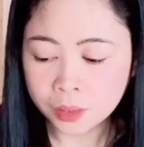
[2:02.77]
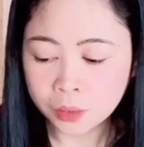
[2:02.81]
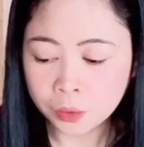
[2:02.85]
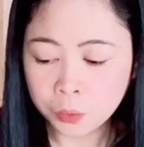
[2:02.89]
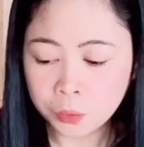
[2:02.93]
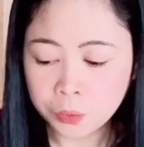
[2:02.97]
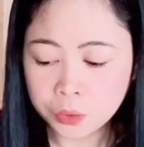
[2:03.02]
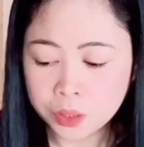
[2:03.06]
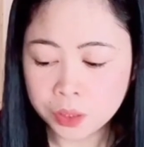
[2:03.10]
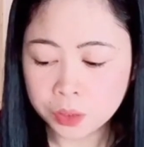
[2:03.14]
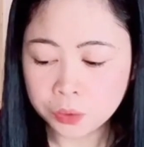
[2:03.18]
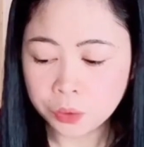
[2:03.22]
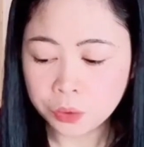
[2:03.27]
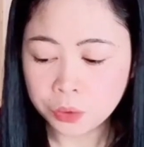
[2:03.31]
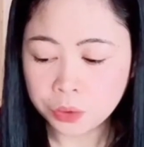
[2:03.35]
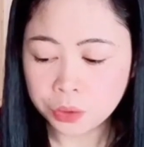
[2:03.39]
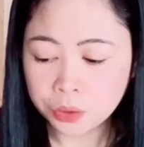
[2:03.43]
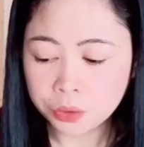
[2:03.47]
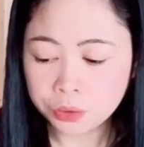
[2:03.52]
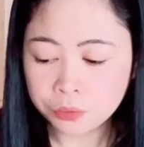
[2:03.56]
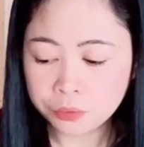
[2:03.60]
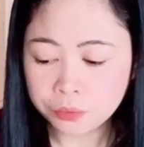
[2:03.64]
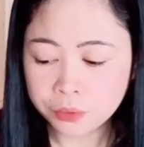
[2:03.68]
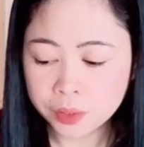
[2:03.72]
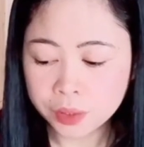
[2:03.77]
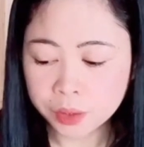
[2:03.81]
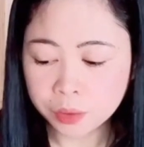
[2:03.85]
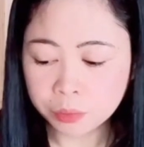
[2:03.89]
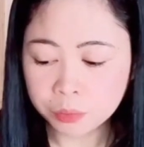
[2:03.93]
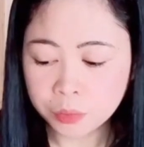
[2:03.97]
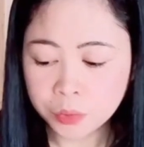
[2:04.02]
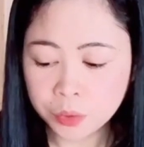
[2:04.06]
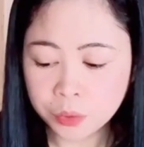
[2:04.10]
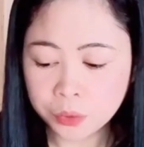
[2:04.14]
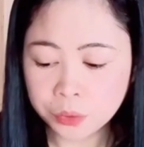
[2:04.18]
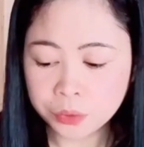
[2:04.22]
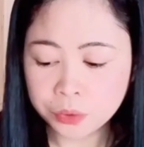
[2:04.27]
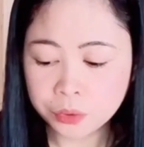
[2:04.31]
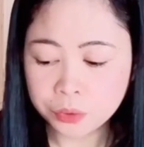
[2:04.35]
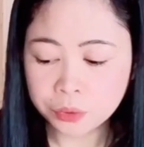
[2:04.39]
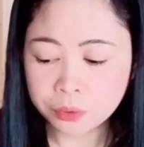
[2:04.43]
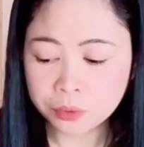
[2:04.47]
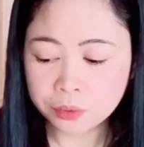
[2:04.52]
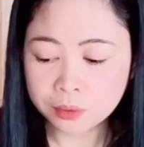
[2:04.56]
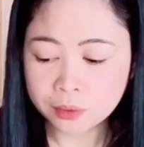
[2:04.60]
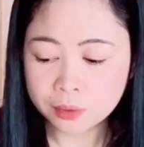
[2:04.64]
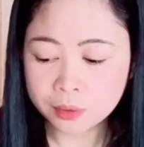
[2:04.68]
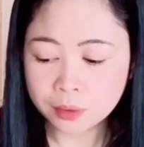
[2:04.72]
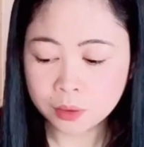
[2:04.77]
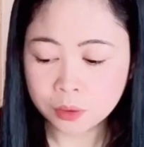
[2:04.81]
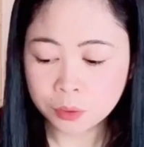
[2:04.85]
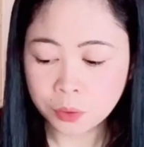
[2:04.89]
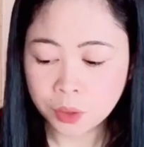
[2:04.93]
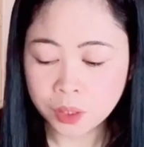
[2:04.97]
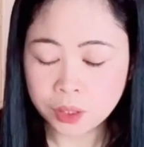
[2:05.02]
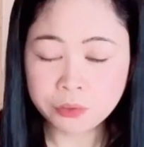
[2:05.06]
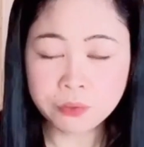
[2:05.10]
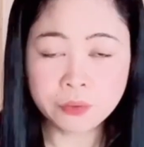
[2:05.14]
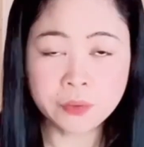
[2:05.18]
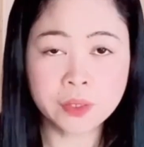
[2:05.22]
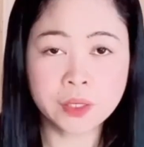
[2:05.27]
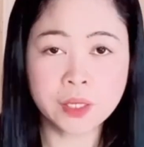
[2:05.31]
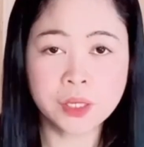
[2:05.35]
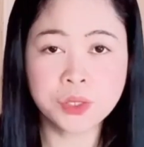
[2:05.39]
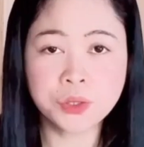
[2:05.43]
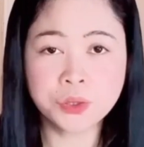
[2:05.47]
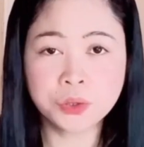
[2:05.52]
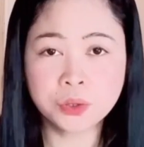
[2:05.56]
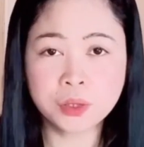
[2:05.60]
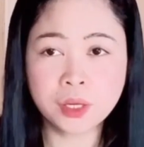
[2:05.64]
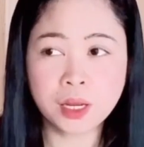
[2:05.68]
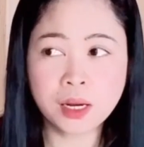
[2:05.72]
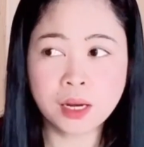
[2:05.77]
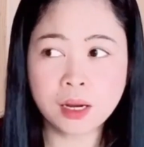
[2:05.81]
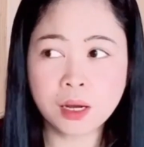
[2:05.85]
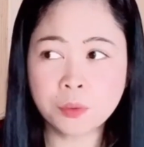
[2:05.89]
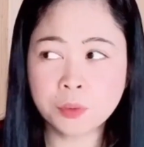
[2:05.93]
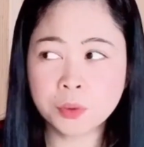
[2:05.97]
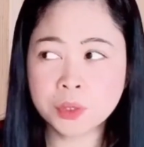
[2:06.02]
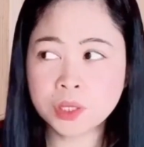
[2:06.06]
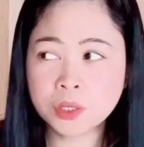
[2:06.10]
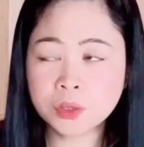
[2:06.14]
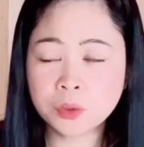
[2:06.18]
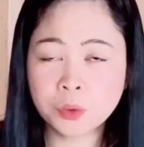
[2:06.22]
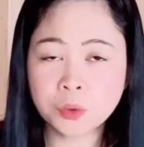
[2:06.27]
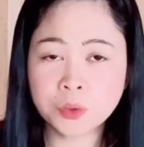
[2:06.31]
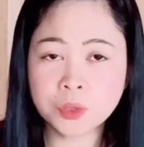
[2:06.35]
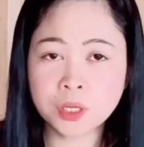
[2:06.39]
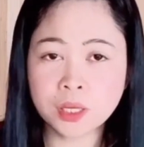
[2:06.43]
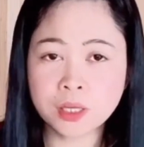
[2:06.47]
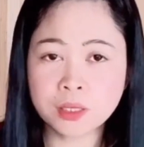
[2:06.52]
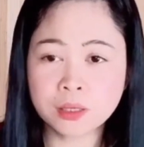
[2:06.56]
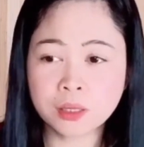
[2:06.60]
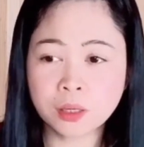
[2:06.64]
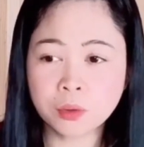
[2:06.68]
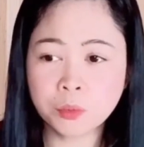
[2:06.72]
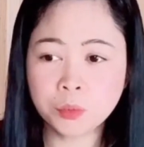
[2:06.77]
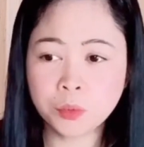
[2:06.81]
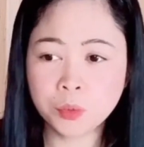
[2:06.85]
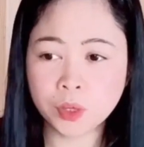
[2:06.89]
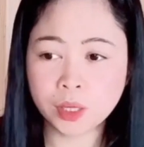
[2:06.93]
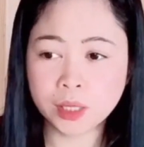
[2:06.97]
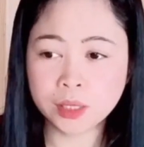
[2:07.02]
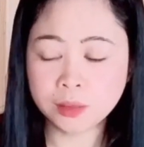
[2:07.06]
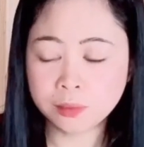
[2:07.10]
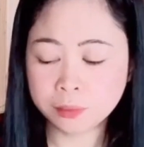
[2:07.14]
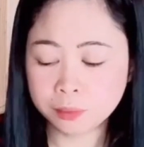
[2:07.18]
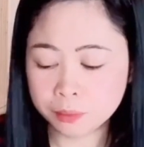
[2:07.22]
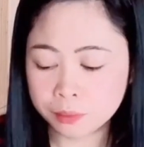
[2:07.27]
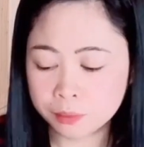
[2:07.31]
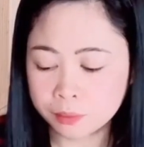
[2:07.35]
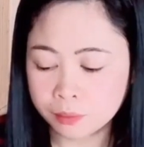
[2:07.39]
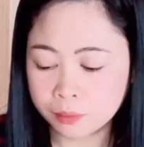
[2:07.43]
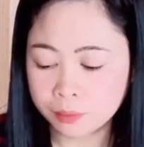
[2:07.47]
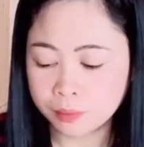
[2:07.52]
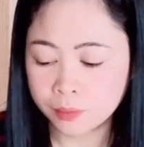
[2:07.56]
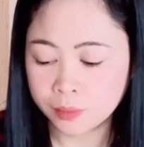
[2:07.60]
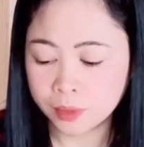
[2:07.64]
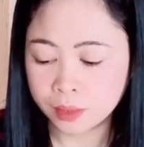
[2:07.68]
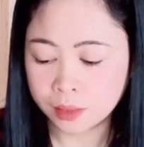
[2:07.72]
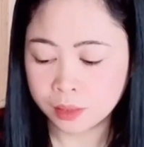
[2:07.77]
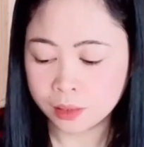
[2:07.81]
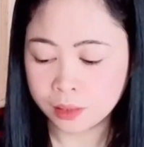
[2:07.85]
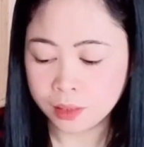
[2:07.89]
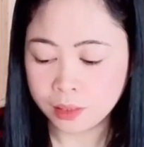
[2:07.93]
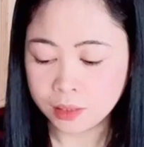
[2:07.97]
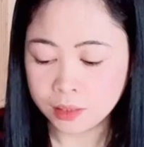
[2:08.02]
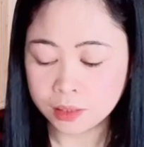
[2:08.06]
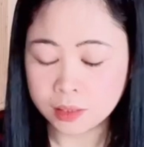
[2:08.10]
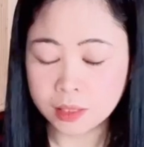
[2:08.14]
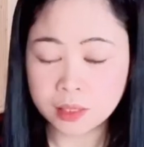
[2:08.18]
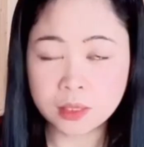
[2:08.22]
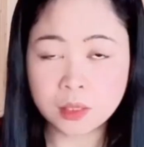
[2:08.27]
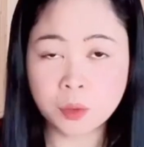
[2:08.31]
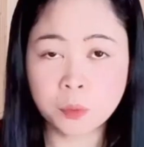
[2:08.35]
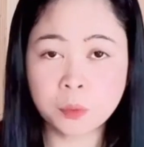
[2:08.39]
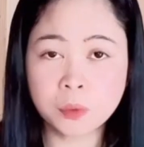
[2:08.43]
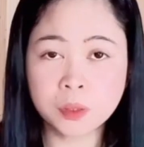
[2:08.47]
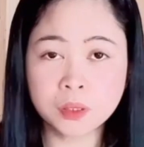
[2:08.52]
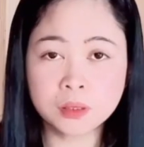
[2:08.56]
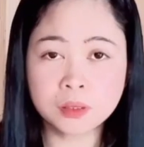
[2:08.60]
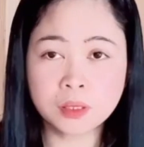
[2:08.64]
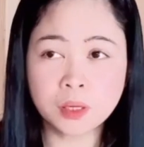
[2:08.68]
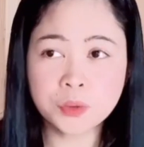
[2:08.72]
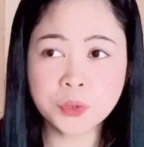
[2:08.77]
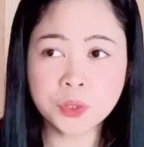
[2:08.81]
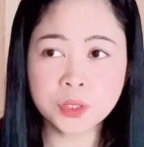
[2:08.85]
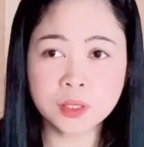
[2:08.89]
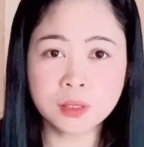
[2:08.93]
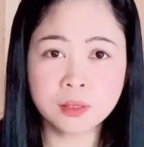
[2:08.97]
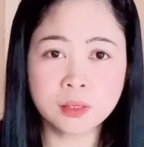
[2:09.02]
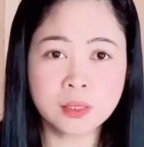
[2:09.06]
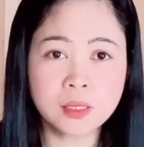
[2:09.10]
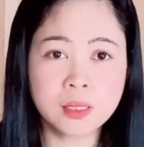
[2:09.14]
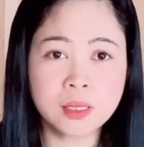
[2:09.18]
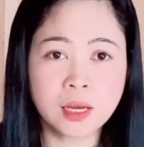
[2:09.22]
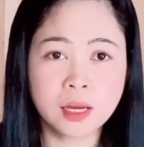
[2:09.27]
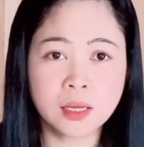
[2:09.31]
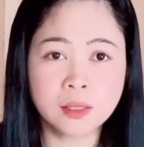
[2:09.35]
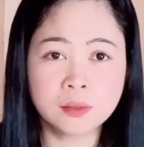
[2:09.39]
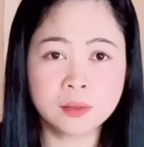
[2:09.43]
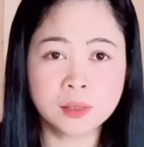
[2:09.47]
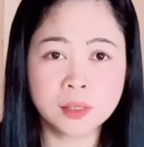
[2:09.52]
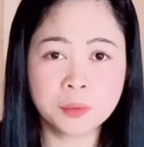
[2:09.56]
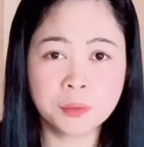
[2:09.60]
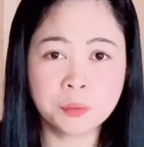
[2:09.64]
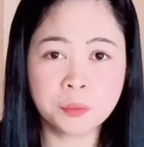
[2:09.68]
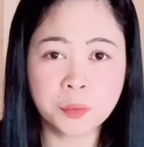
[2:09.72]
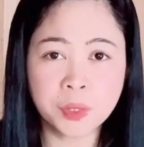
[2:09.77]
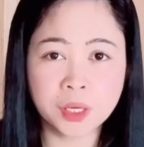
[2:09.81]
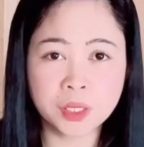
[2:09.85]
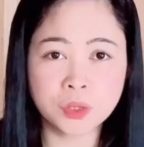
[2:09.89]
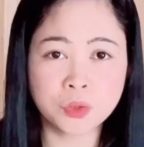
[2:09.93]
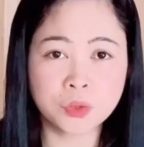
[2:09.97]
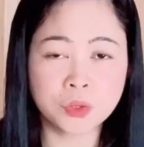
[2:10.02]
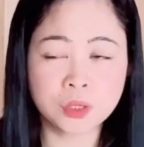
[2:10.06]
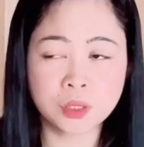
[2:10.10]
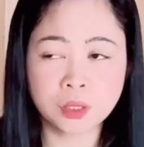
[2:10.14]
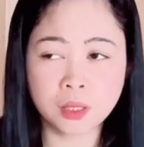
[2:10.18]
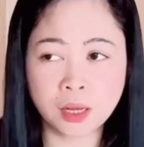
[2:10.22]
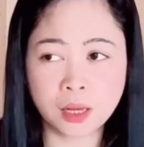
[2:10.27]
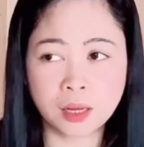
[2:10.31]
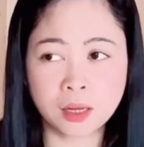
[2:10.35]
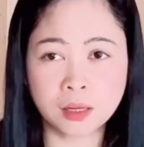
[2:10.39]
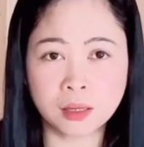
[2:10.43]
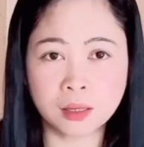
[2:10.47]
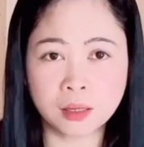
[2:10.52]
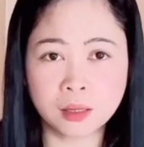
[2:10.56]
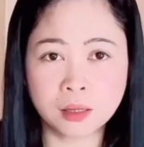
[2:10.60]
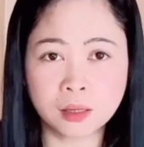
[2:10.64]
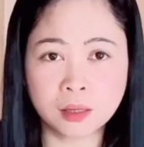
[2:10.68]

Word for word: kung i-convert mo yung qualification allowance ko sa isang buwan, is nasa 1,300 pesos lang.